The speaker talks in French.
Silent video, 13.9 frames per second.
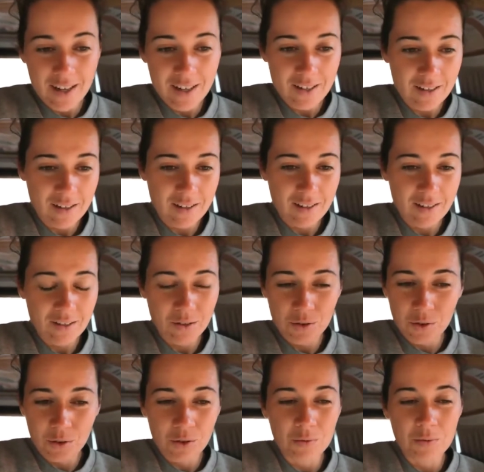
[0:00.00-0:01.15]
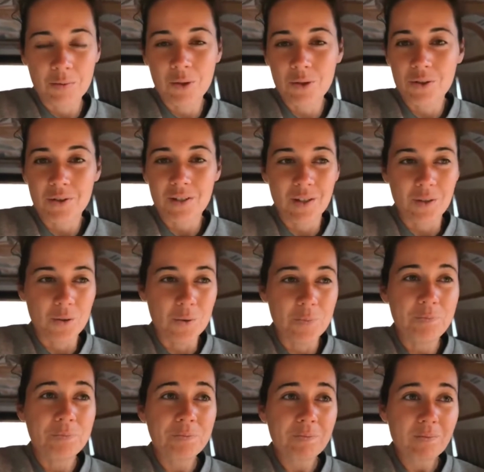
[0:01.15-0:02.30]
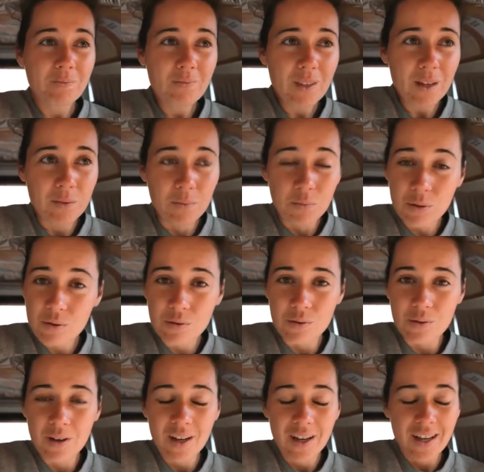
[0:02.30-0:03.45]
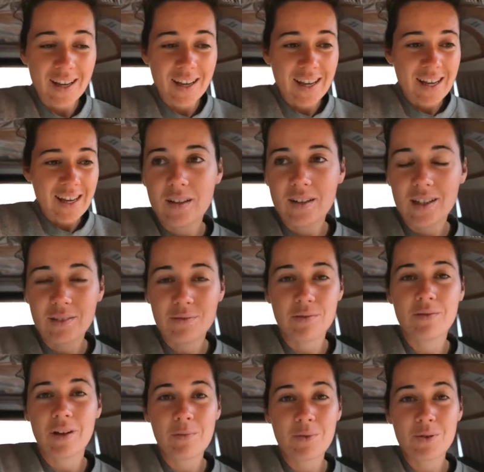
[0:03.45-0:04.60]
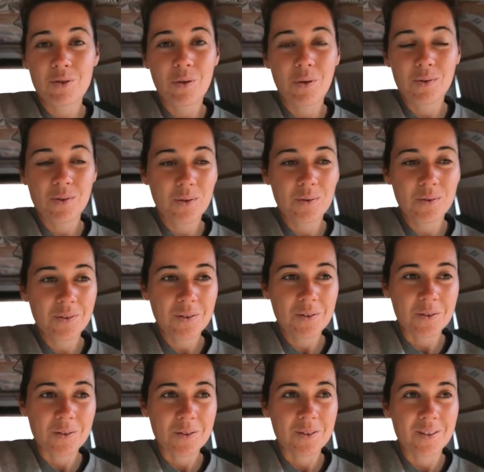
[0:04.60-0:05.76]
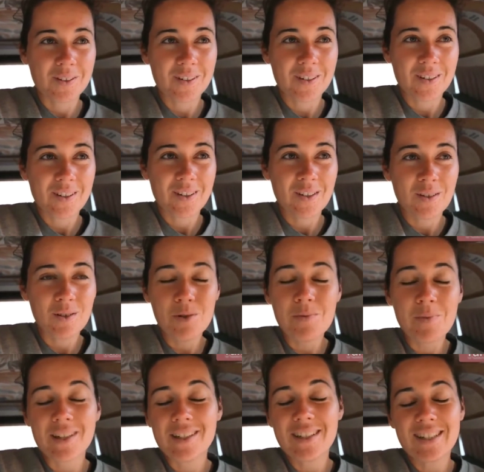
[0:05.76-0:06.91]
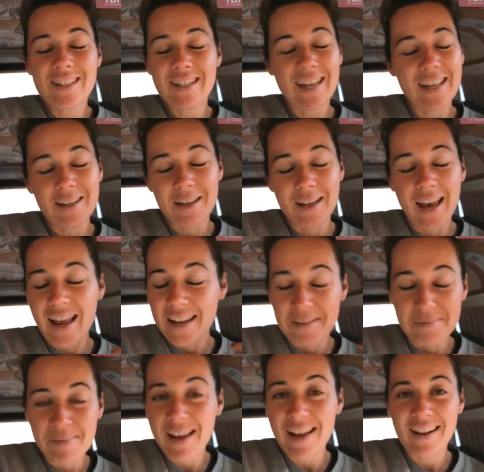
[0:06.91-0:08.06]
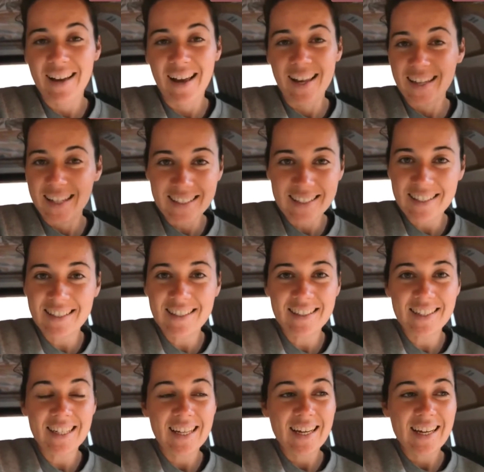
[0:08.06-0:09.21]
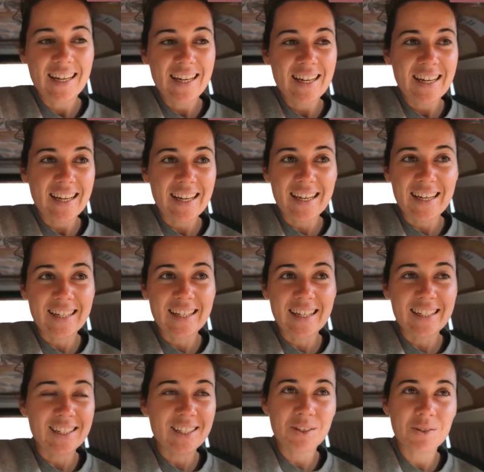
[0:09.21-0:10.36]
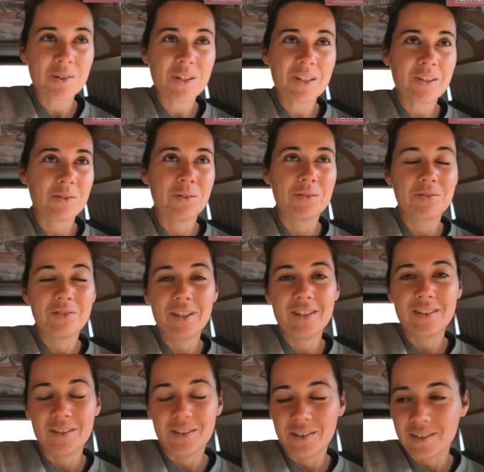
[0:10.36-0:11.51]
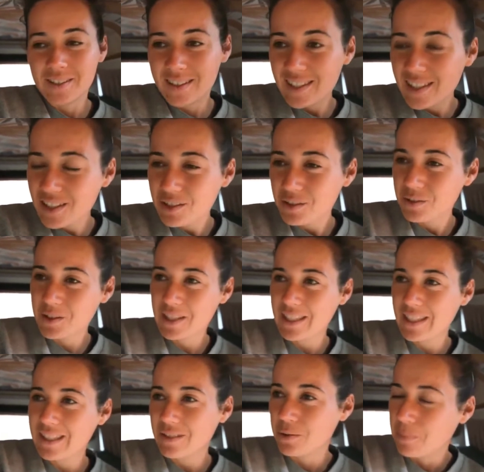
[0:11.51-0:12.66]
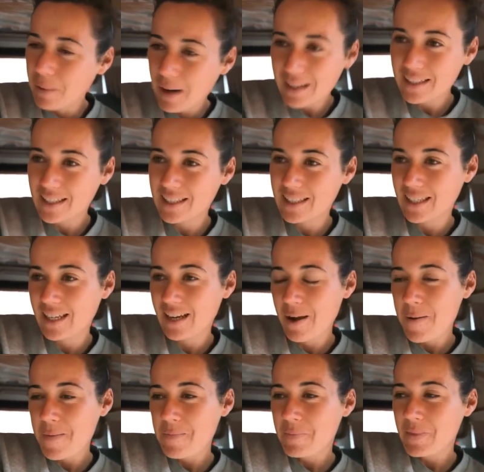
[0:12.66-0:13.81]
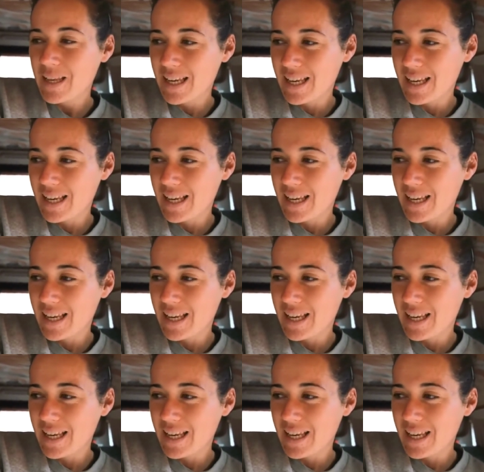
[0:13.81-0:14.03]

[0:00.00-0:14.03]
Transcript: mes voyages, ce genre de moments, j'en ai eu beaucoup. Il faut vraiment se rendre compte que l'humanité, elle est, elle est belle, elle existe. Et il y a des gens qui ont envie d'échanger, de, de, partager.